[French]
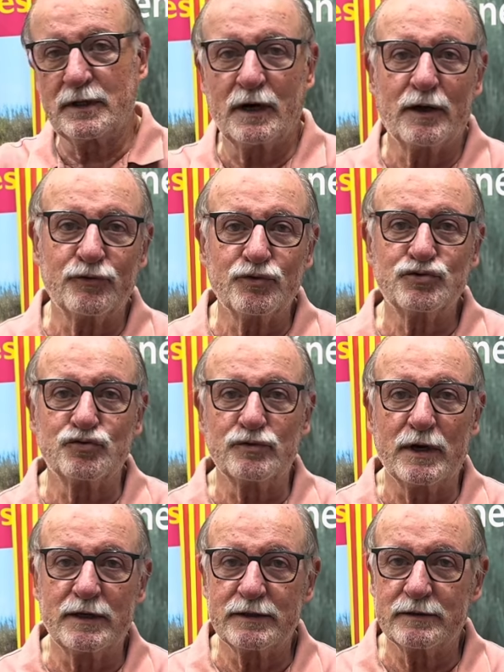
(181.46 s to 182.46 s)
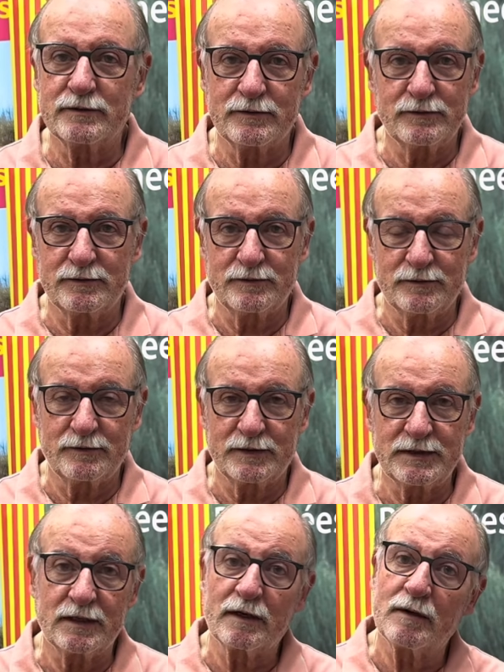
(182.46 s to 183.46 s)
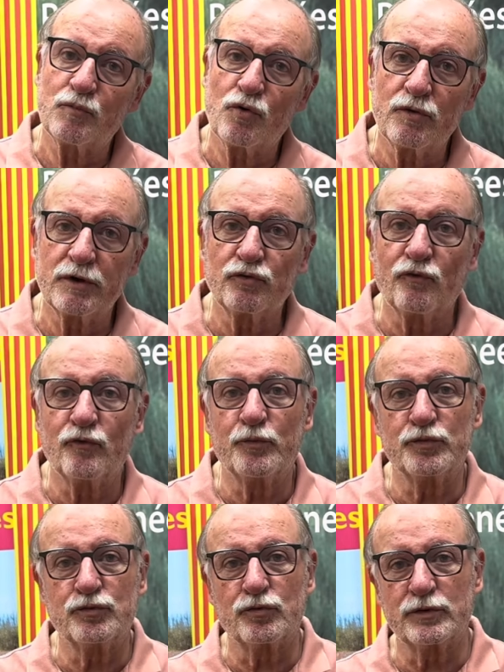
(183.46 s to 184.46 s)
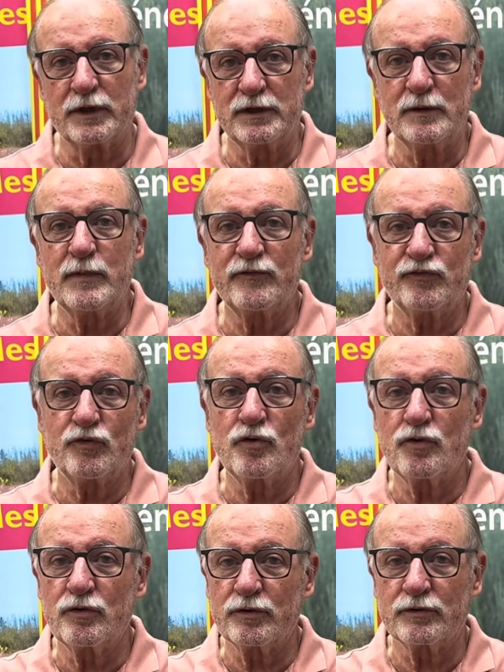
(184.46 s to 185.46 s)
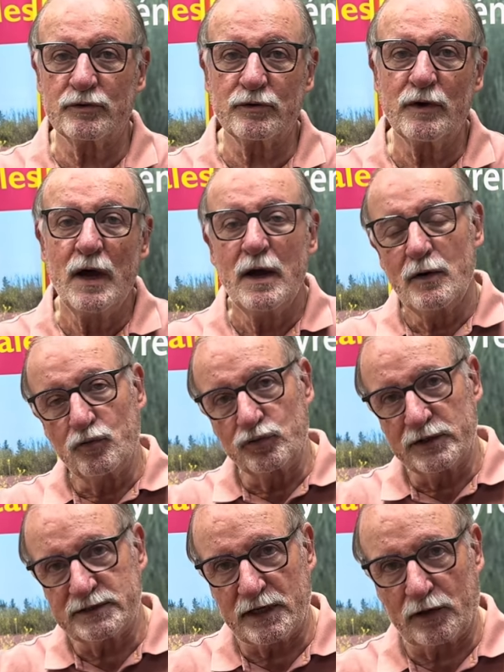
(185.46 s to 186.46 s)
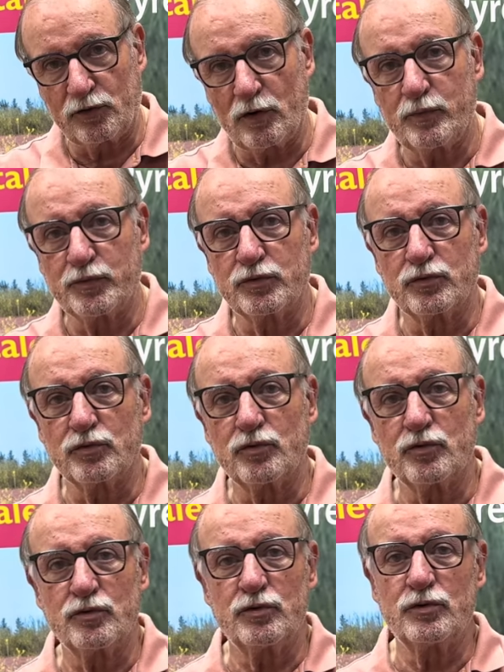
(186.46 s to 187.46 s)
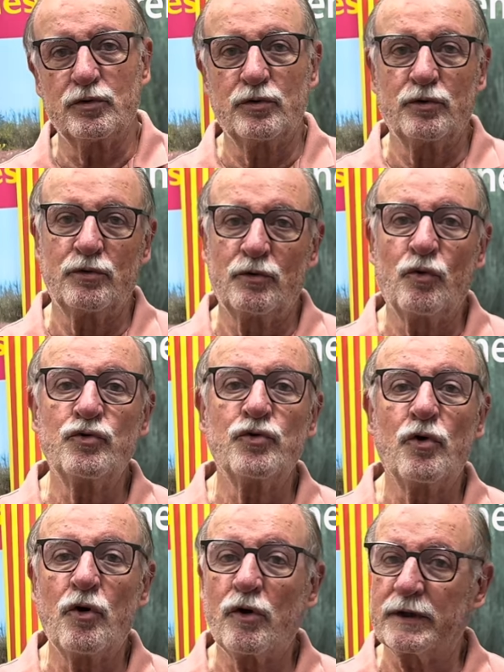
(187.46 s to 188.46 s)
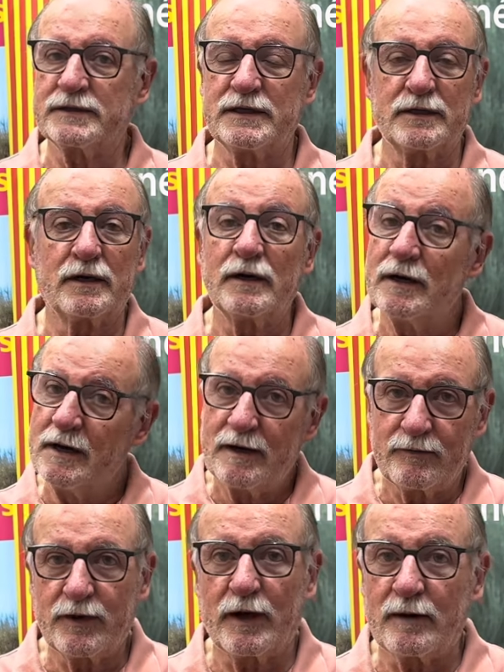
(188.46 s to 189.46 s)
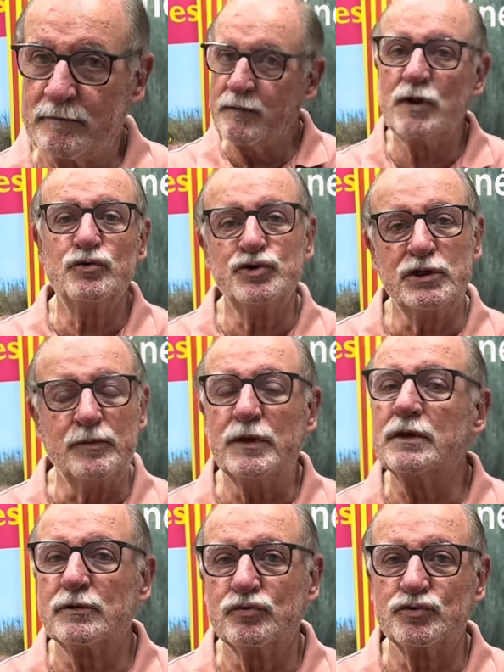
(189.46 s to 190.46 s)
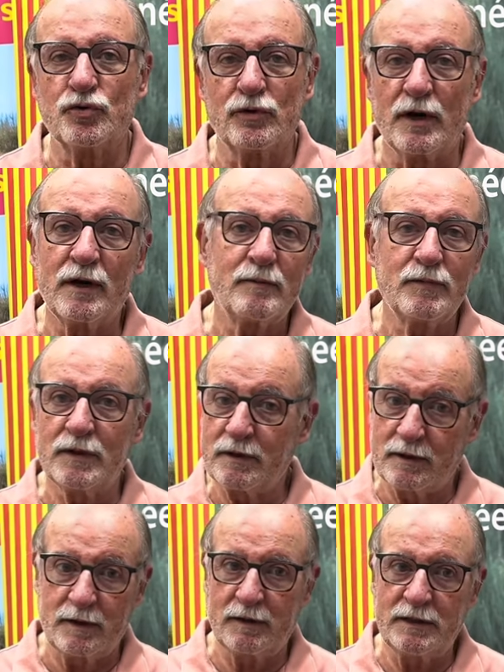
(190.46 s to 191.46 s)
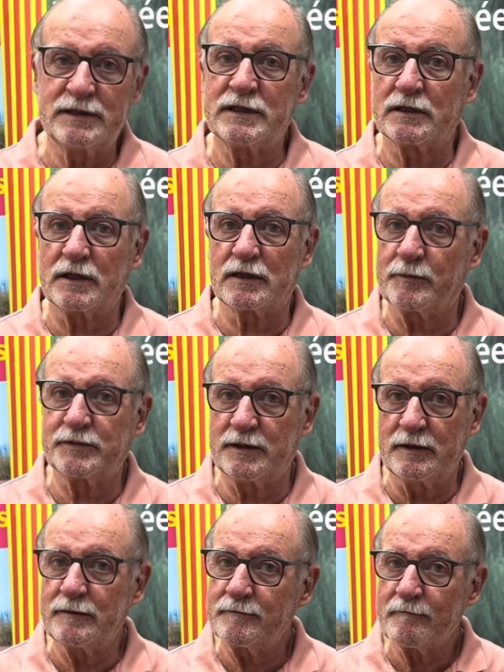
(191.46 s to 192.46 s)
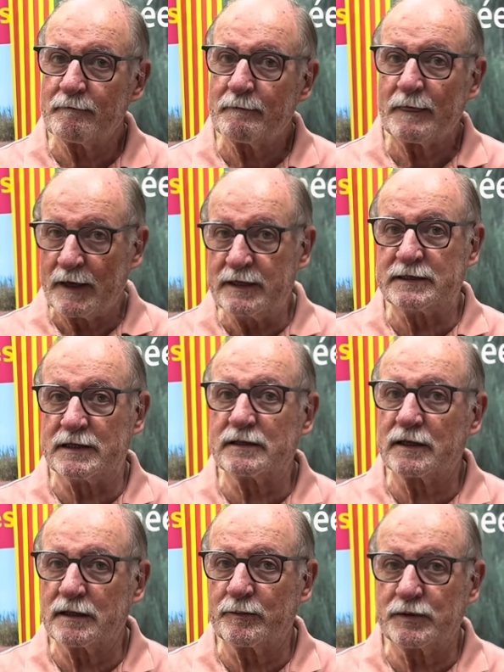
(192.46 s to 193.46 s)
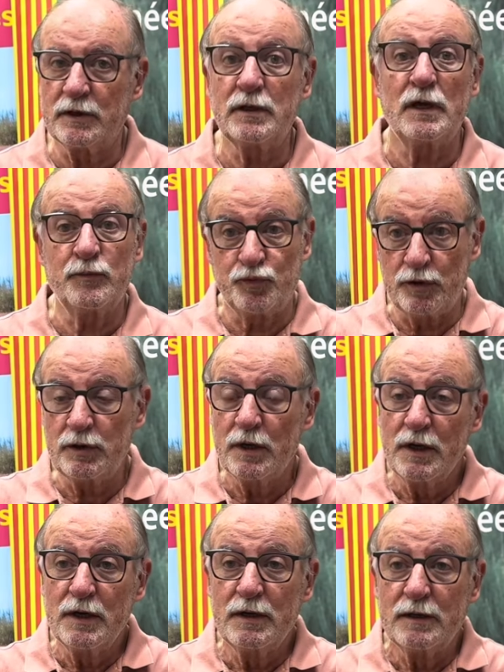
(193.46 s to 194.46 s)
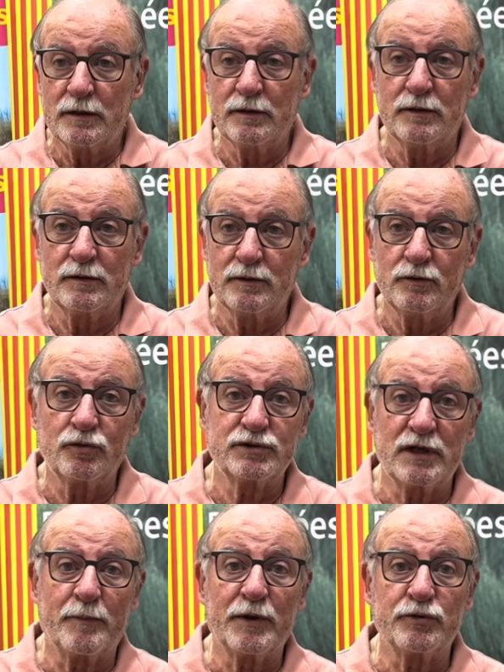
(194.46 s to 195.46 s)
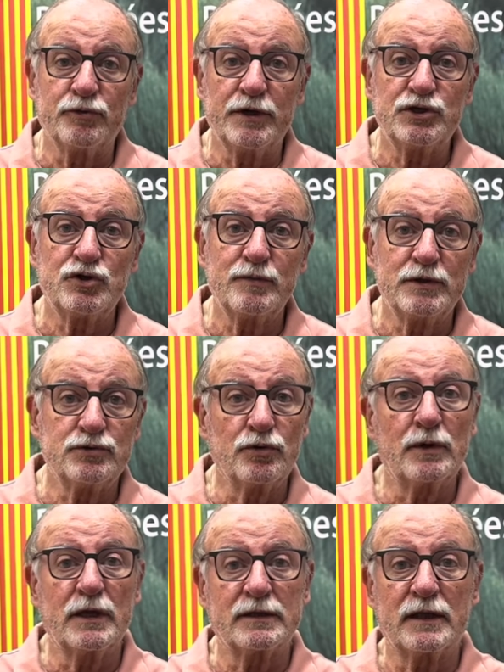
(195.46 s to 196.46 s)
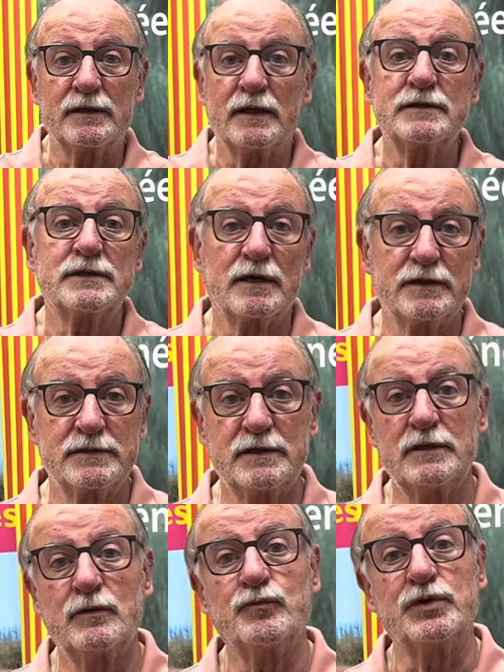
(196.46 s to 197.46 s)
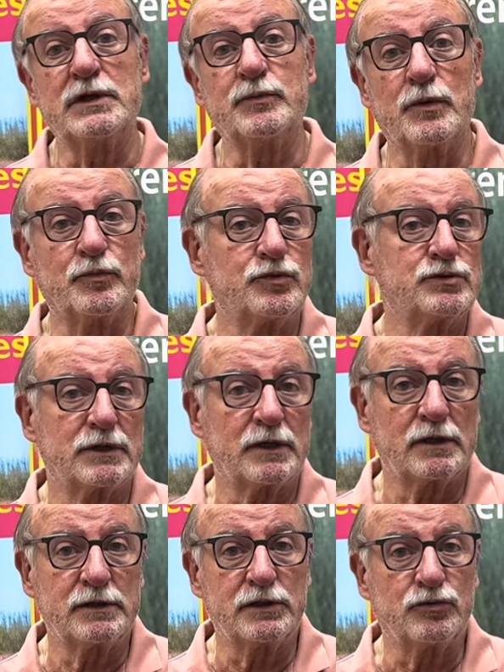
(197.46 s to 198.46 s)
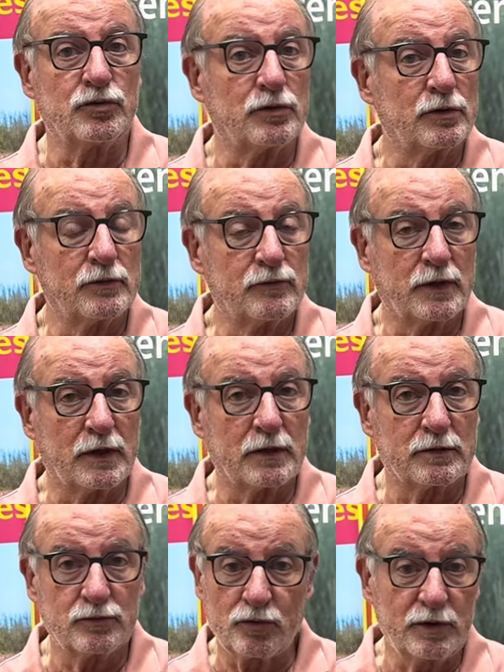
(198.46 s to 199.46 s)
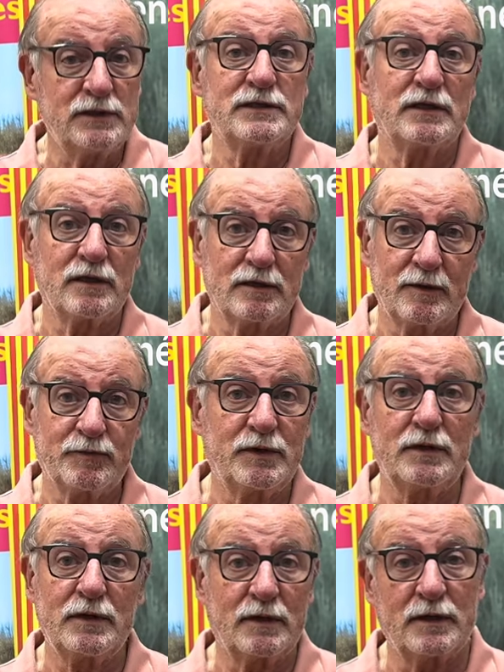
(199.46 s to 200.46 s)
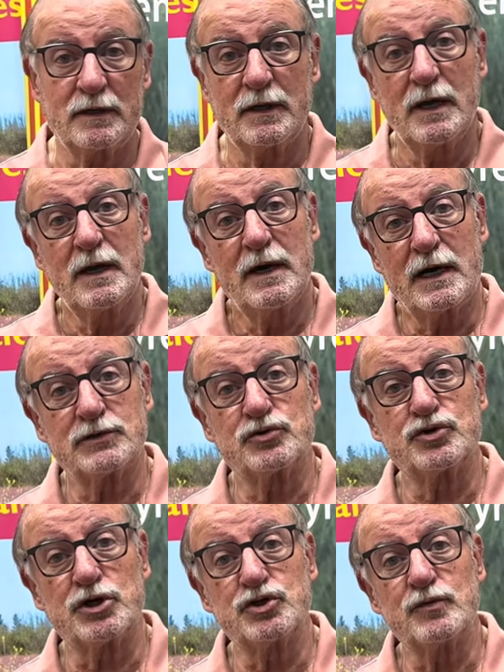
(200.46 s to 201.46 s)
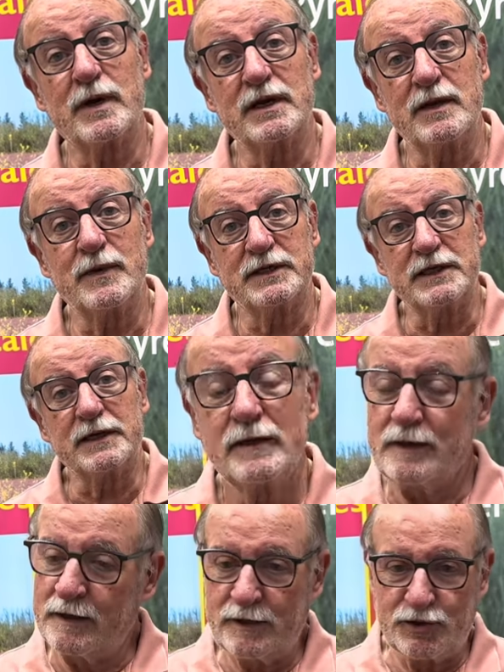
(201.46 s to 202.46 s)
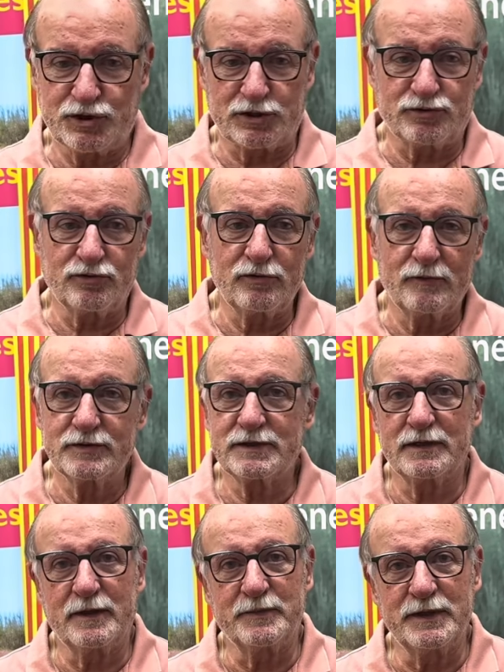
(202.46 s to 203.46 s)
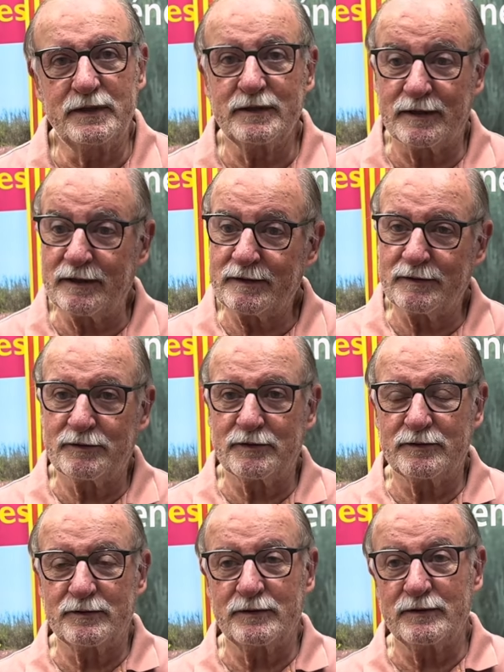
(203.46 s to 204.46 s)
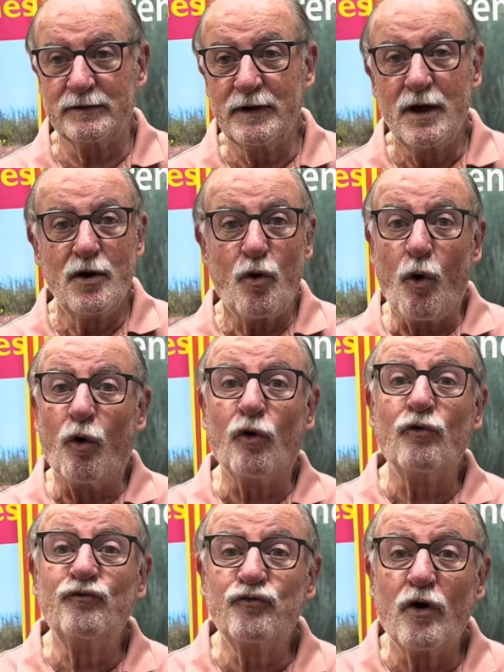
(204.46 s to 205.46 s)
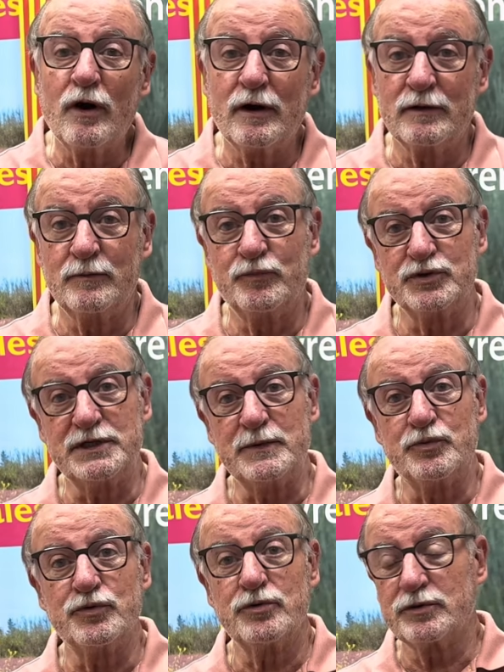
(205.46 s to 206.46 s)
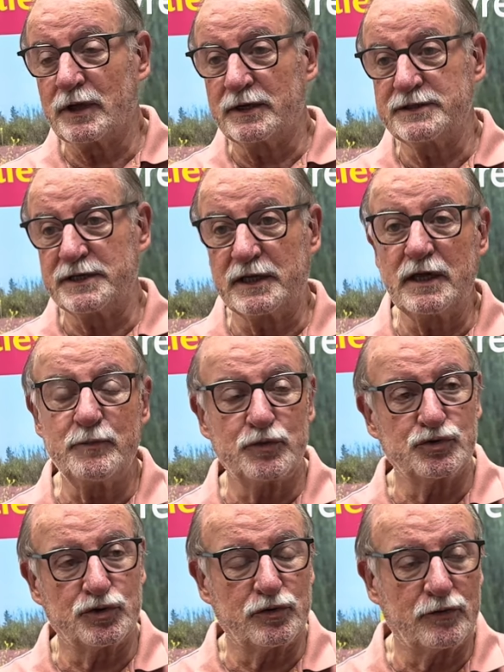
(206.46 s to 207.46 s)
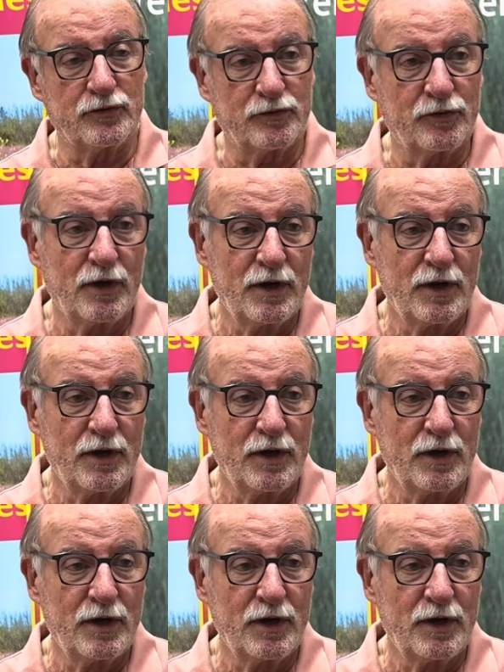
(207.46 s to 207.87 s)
grandes soulanes, euh, etc. Bon, on les trouve plutôt dans des bas-fonds ou des secteurs plutôt au nord, etc. Voilà. Mais le gibier est toujours là, mais il s'est adapté, il s'est adapté, et puis euh, lorsqu'il n'y a pas de neige, bien sûr, il a tendance à rester un petit peu plus en altitude. Voilà. Donc il s'est adapté à, ce changement climatique. Et les chasseurs doivent s'adapter. Hein. Euh, on revoit un petit peu dans les équipes, euh,